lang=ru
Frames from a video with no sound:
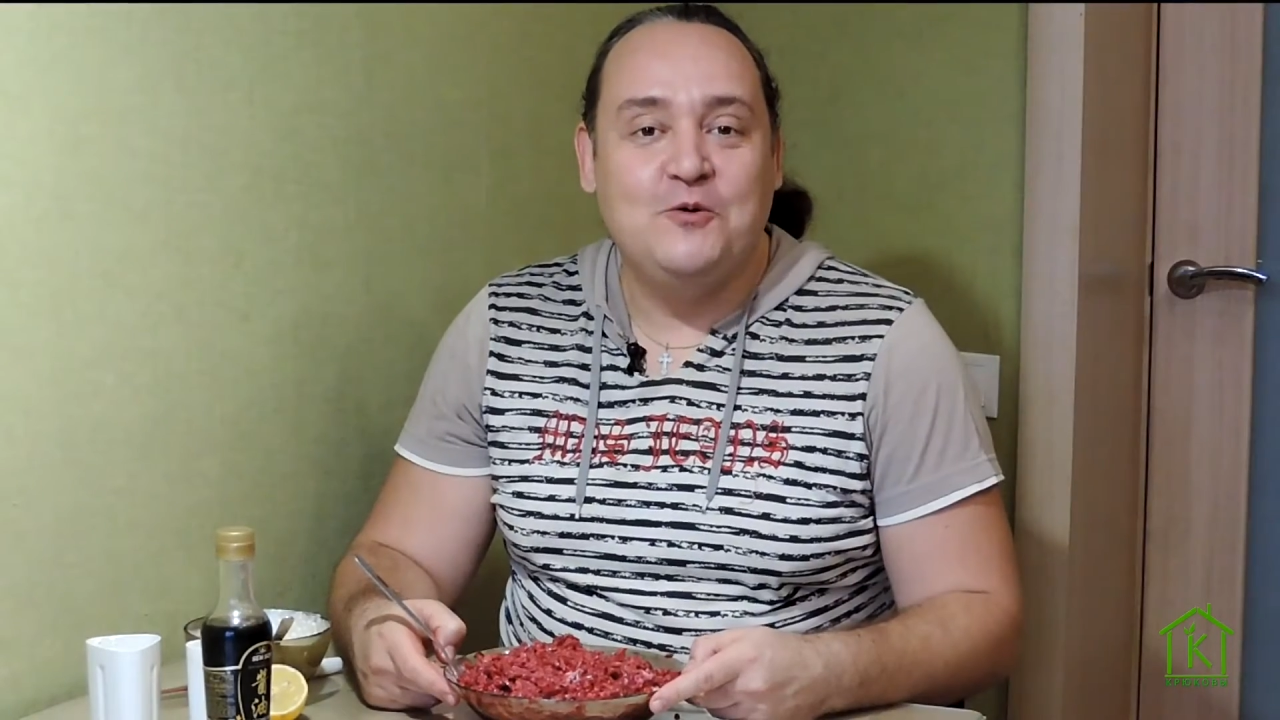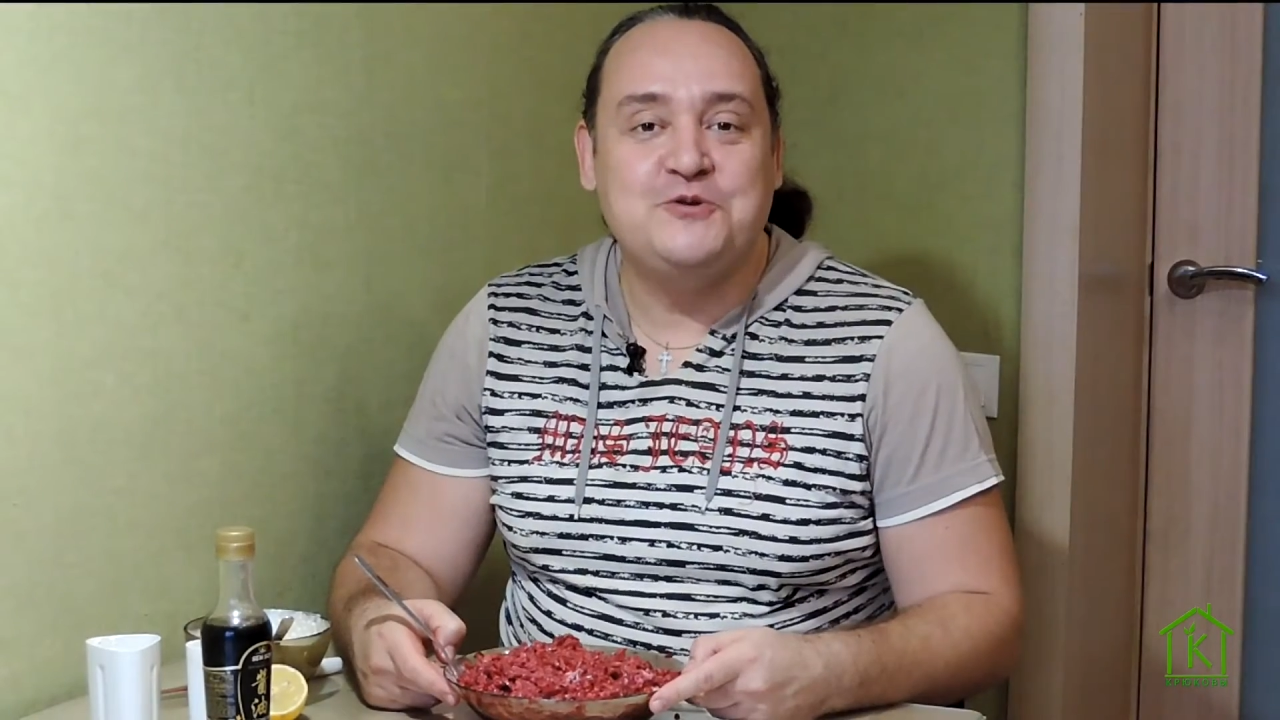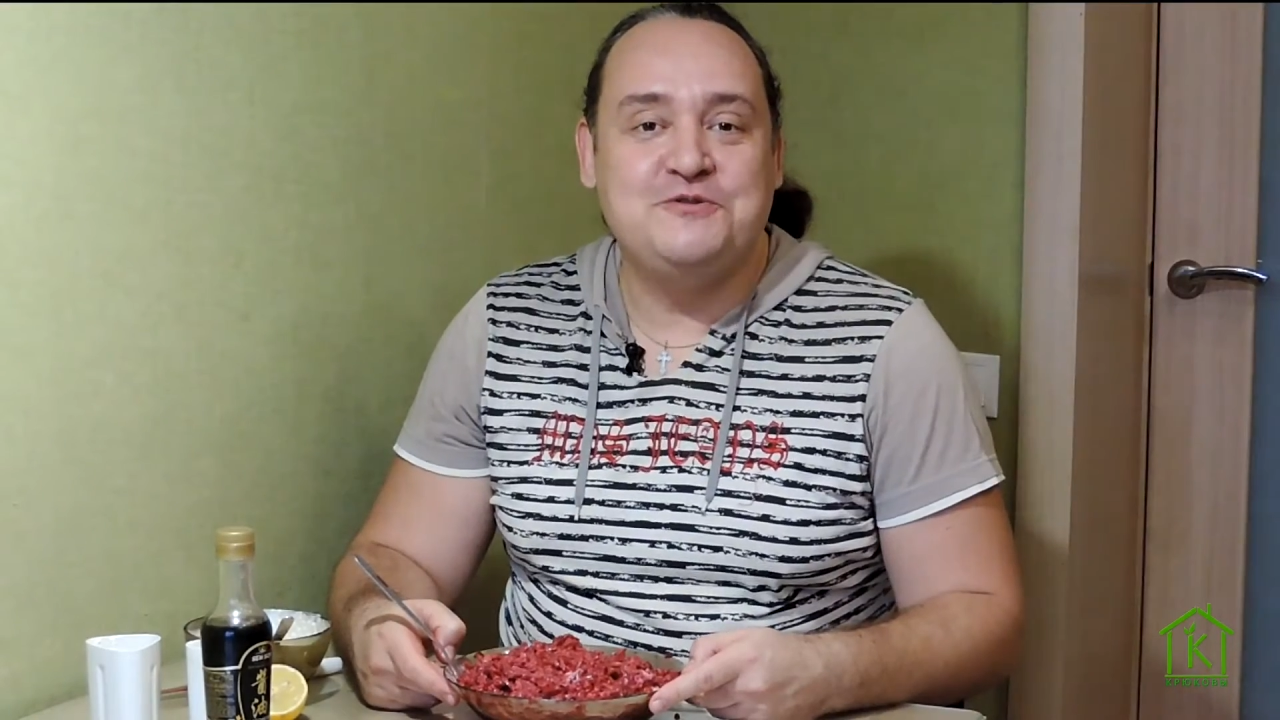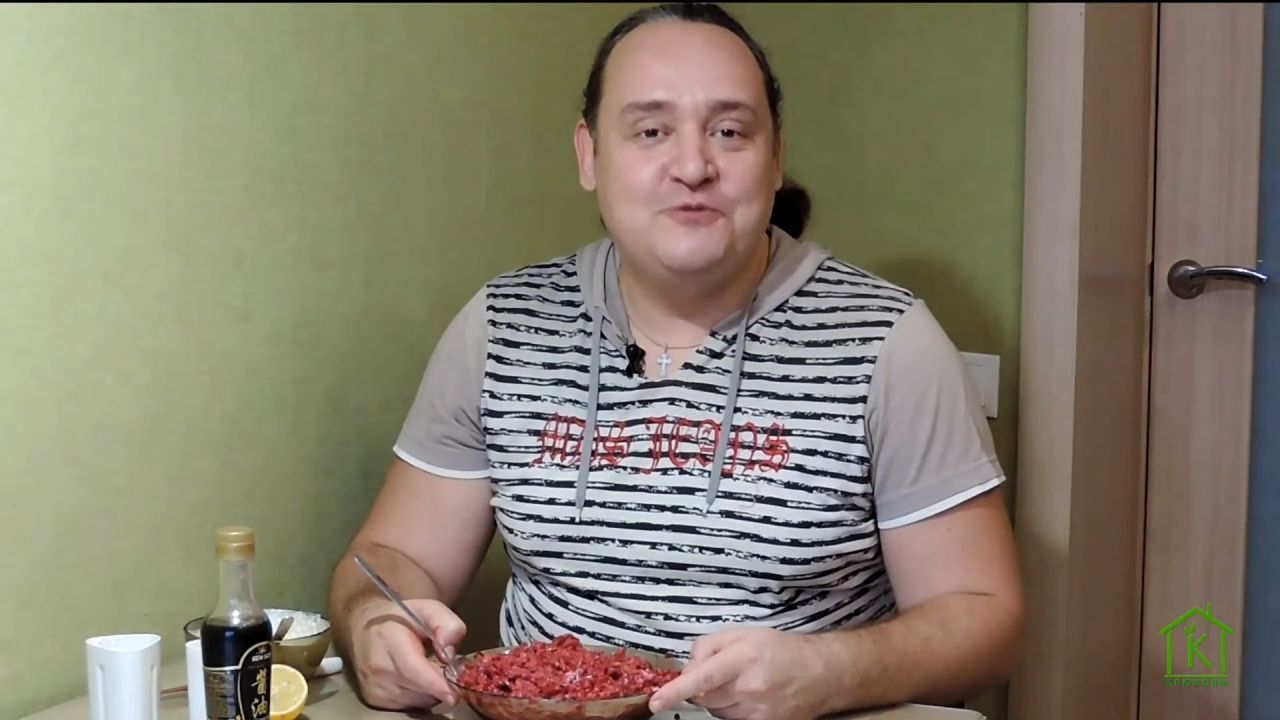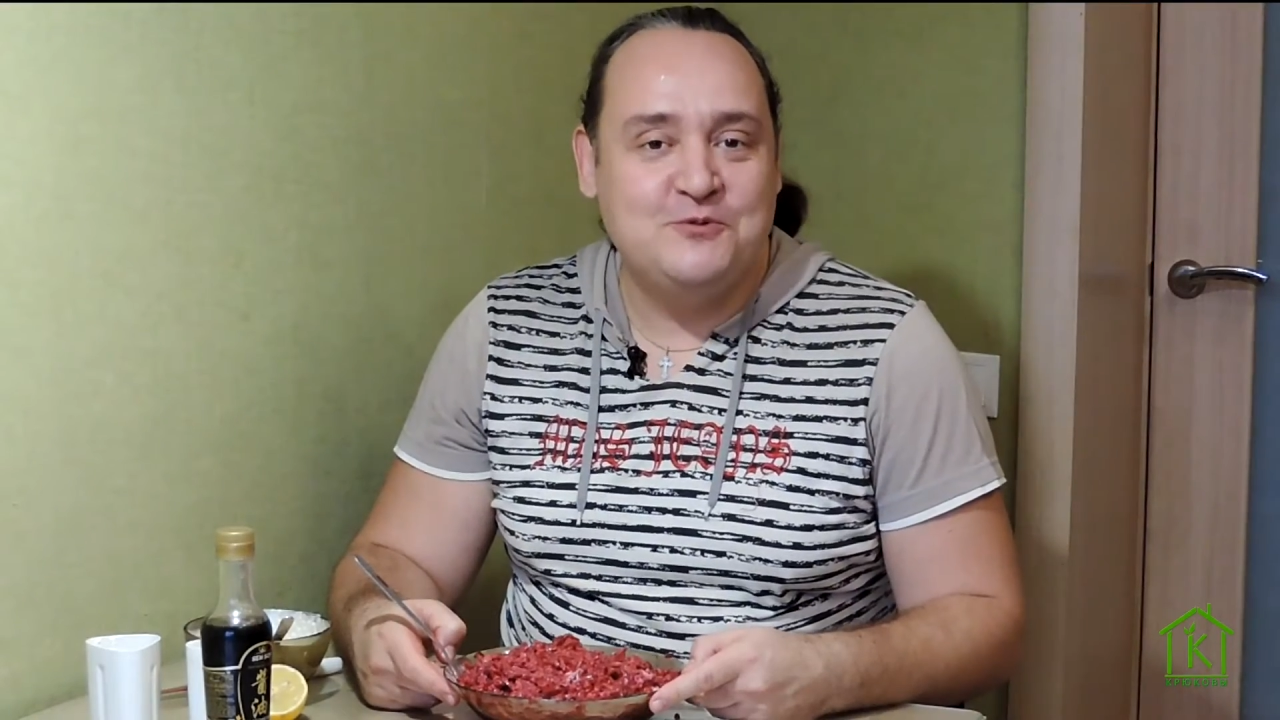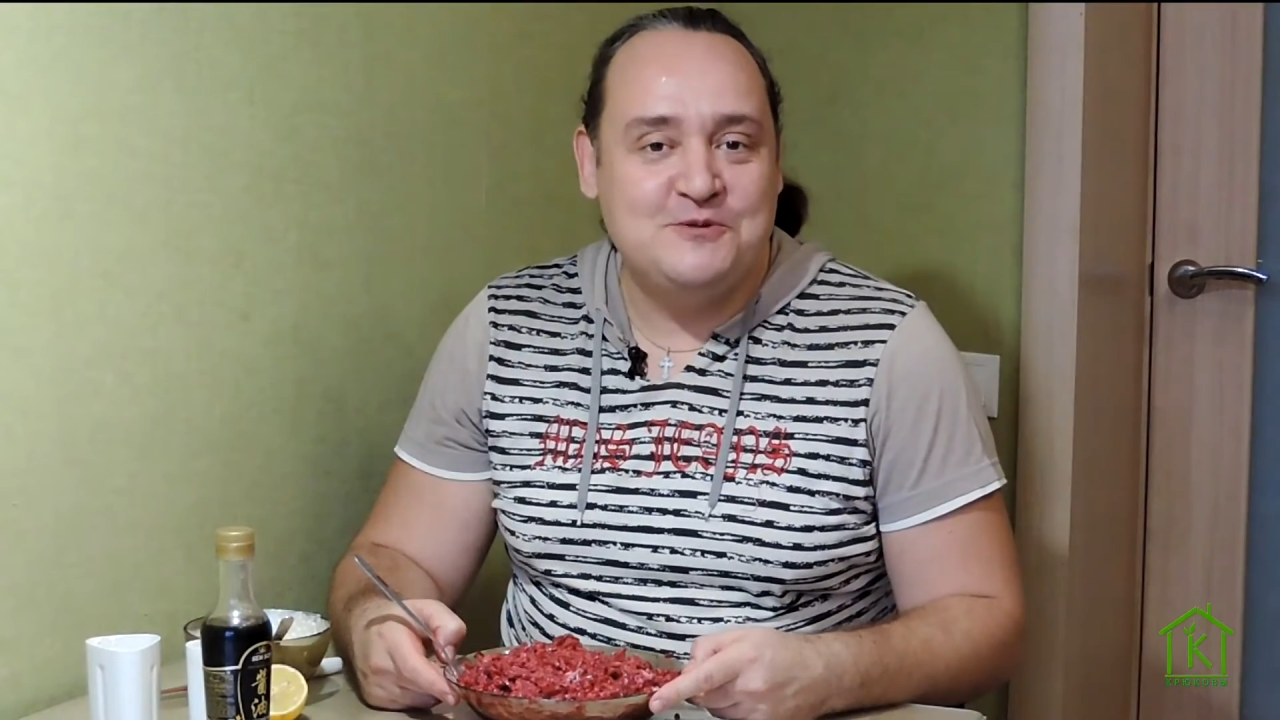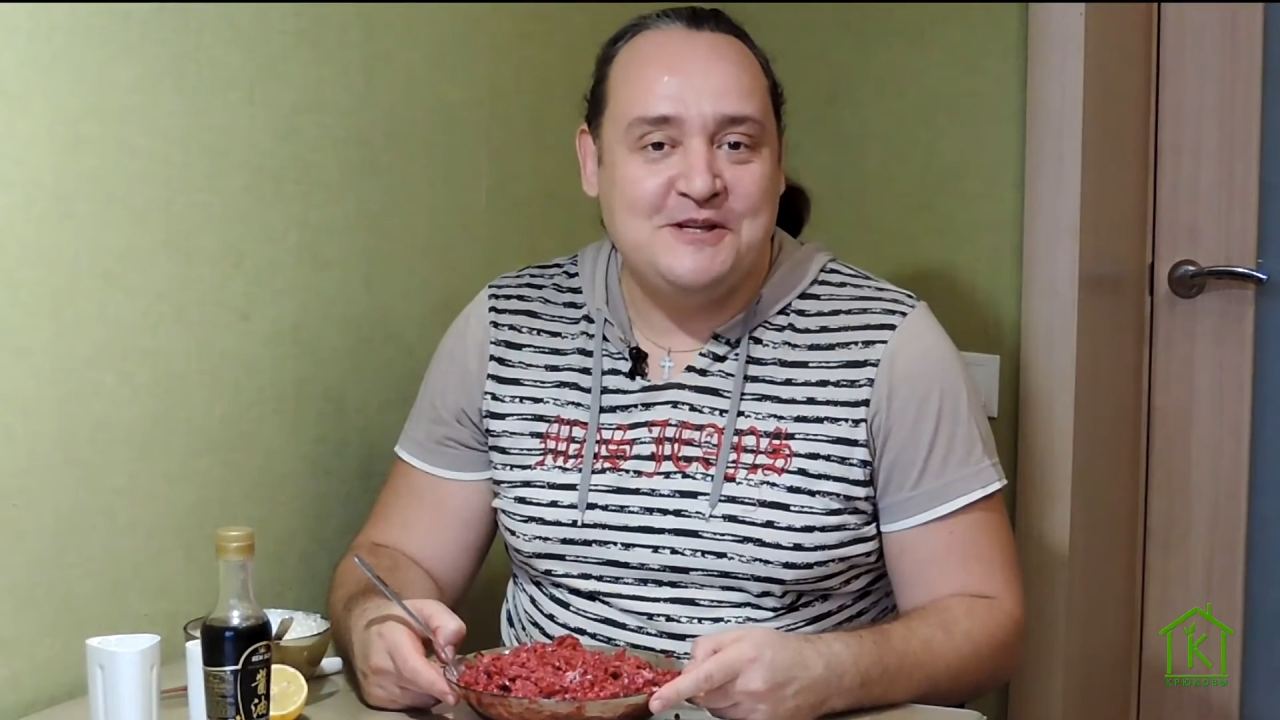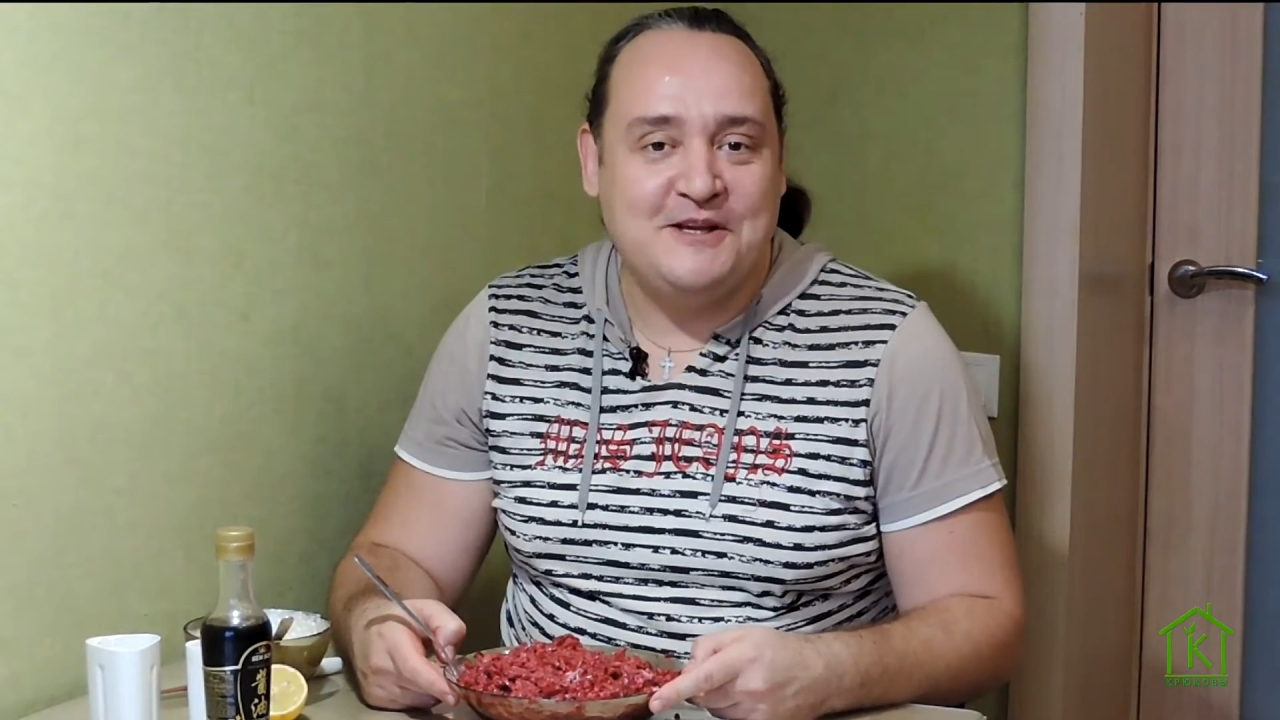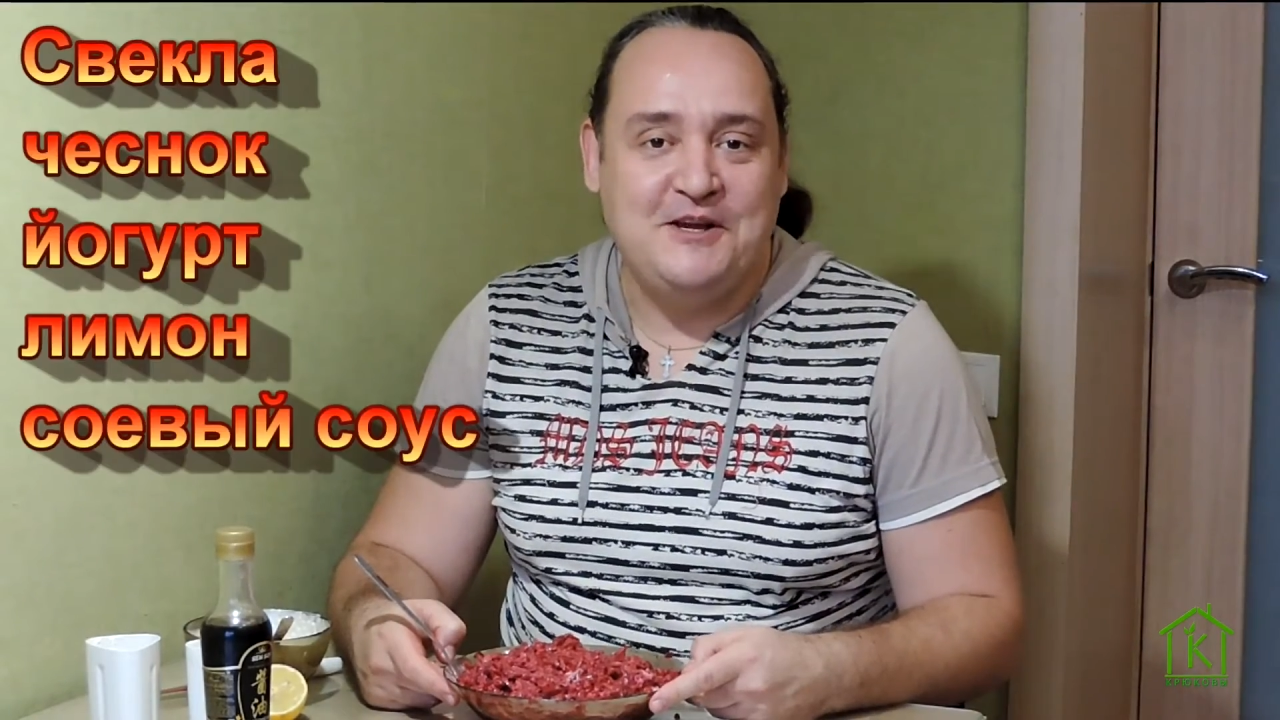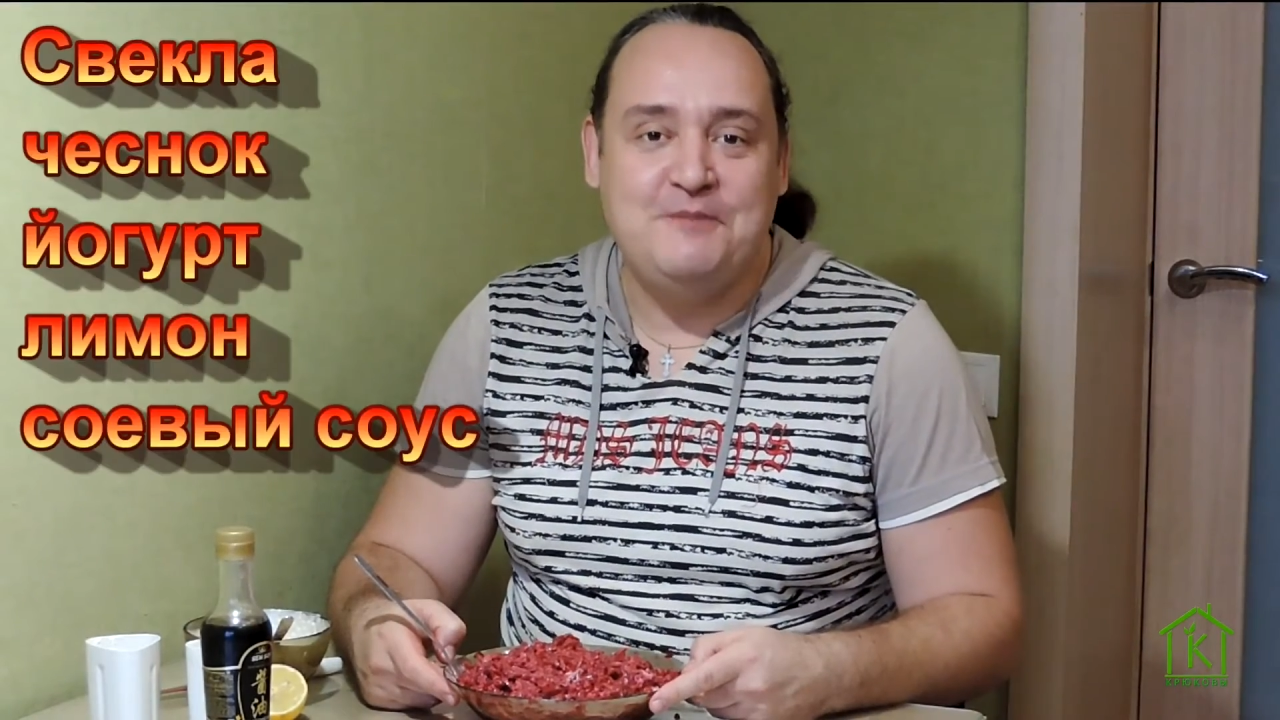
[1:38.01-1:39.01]
Очень
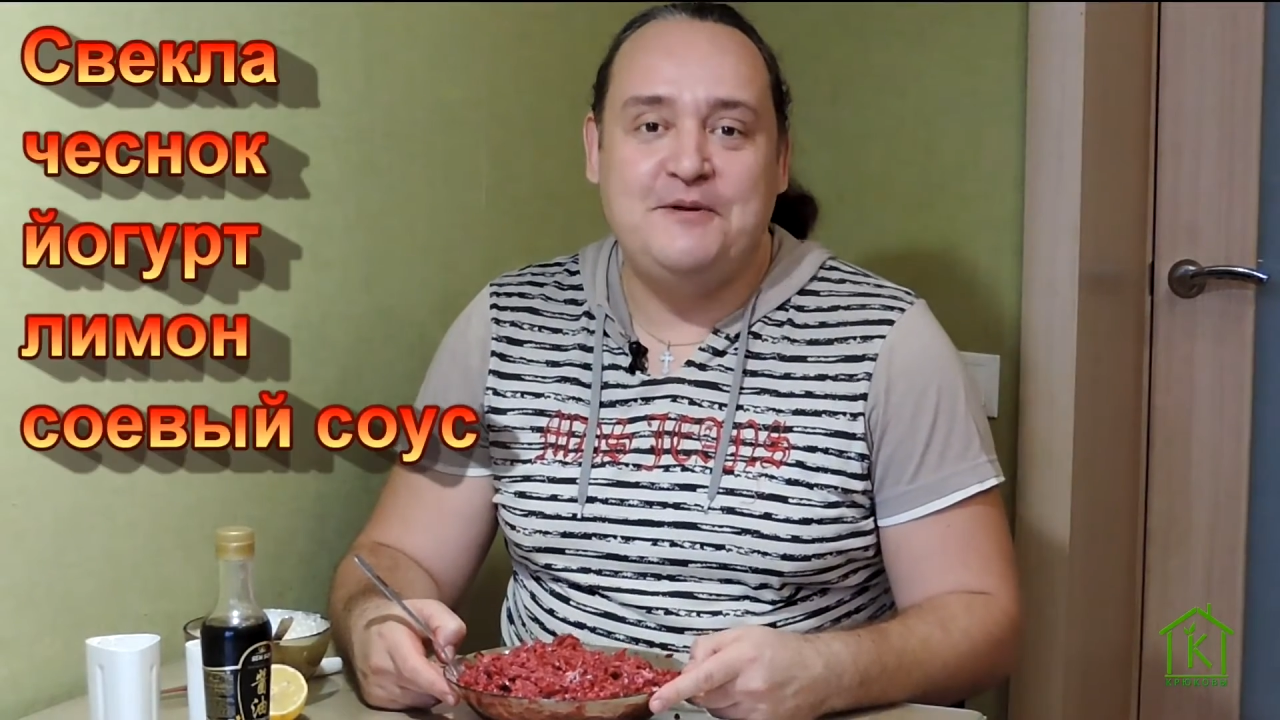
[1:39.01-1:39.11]
вкусный